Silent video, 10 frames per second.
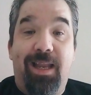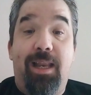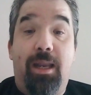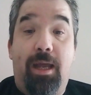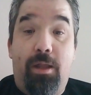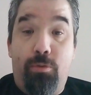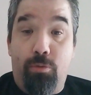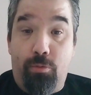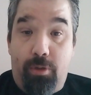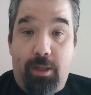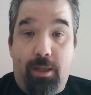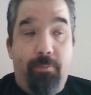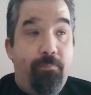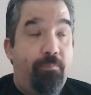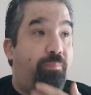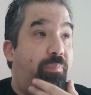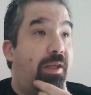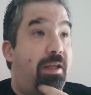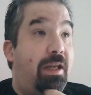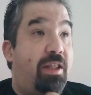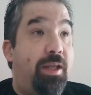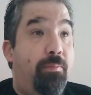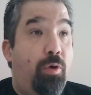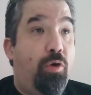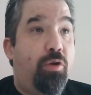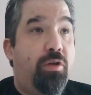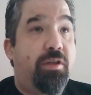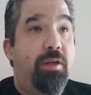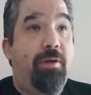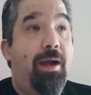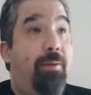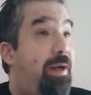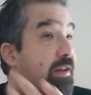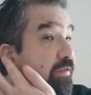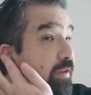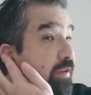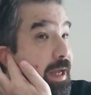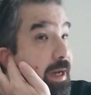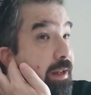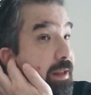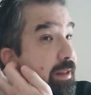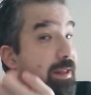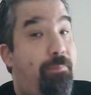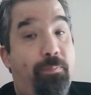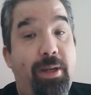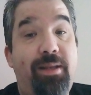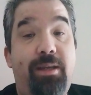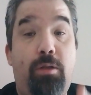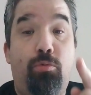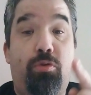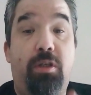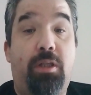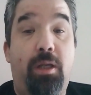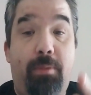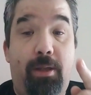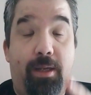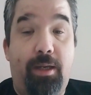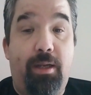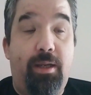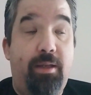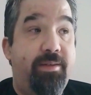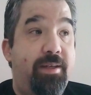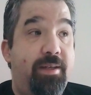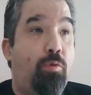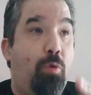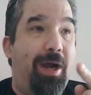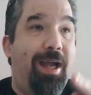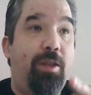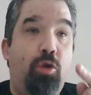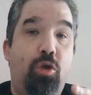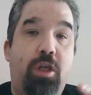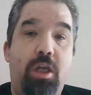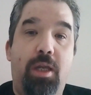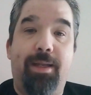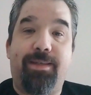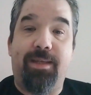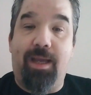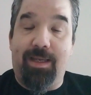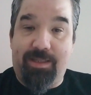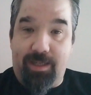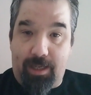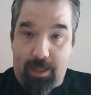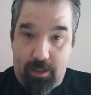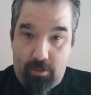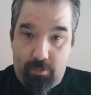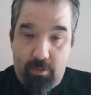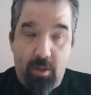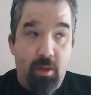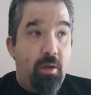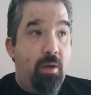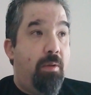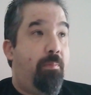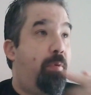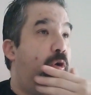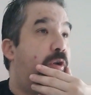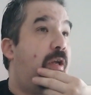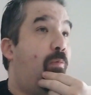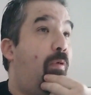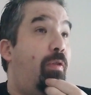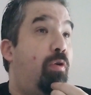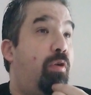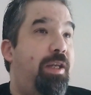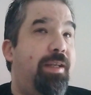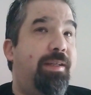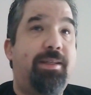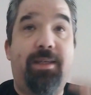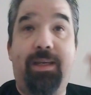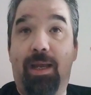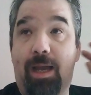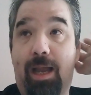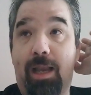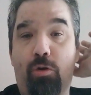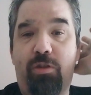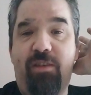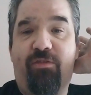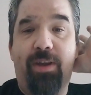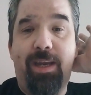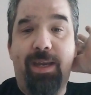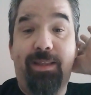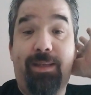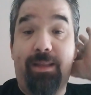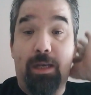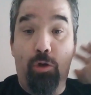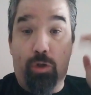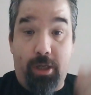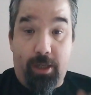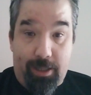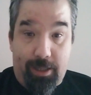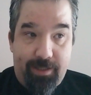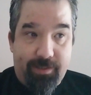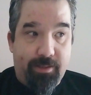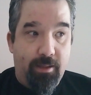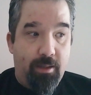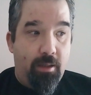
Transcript: La duda y el temor se va a manifestar depende de tu sistema de creencias cuando quieras hacer algo. Porque cuando quieras hacer algo diferente de lo que crees,